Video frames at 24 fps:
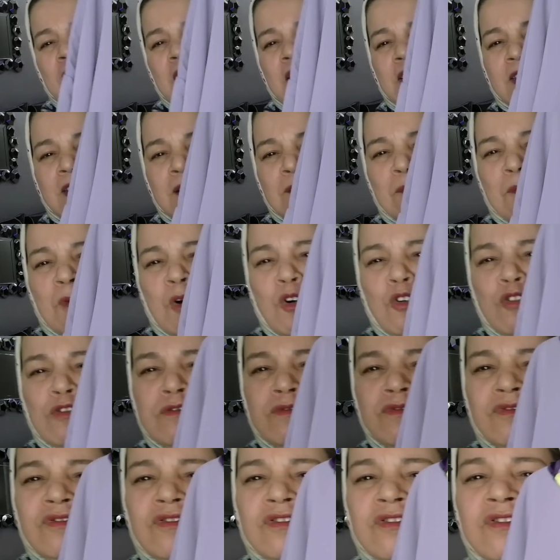هذا
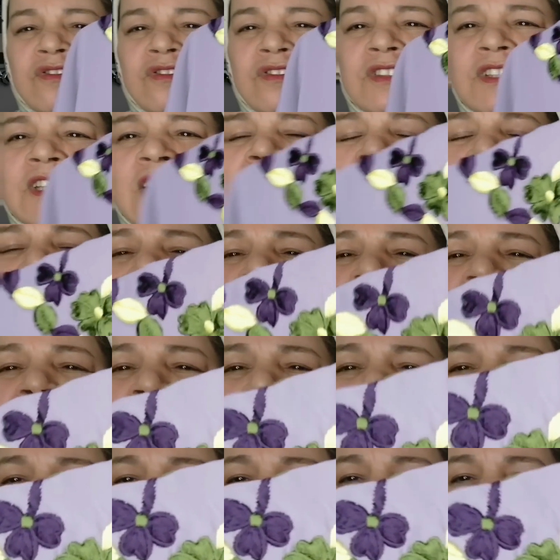موف دخلنا
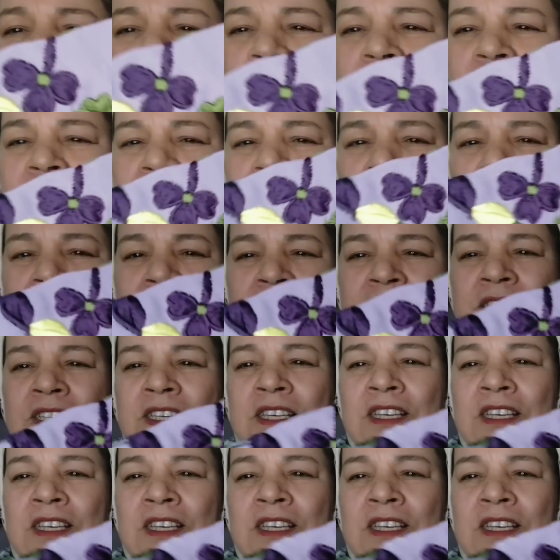عليه هاد اللوينات